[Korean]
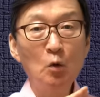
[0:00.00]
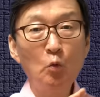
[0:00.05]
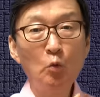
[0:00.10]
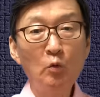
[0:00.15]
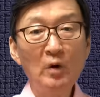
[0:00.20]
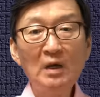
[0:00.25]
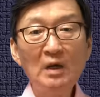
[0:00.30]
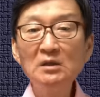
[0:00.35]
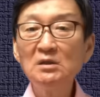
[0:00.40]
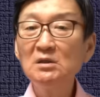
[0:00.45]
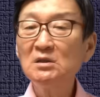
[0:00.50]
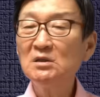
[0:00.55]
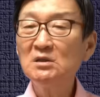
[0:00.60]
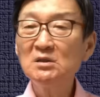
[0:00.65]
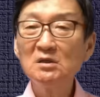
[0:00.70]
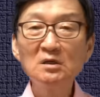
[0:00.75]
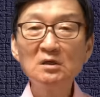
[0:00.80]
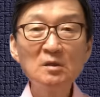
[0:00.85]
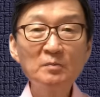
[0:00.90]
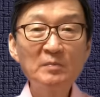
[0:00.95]

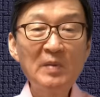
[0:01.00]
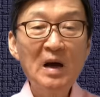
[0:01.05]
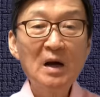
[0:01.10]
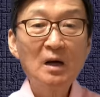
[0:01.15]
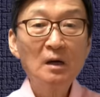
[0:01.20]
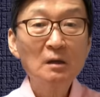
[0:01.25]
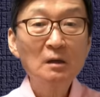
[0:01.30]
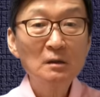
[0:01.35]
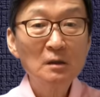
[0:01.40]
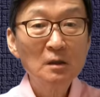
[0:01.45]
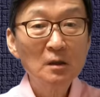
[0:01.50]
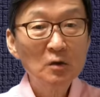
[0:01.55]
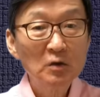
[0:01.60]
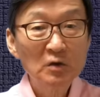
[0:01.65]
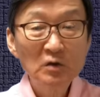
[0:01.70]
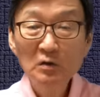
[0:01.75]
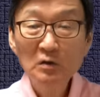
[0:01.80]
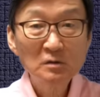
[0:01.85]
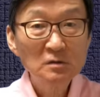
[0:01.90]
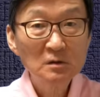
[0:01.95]
완전히
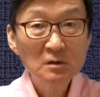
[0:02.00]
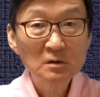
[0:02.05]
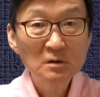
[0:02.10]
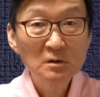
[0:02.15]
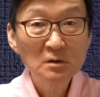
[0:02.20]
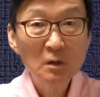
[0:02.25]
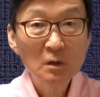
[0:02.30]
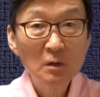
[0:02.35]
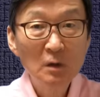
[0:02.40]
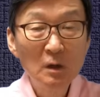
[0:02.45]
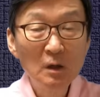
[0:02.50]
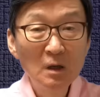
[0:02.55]
바뀌어졌죠.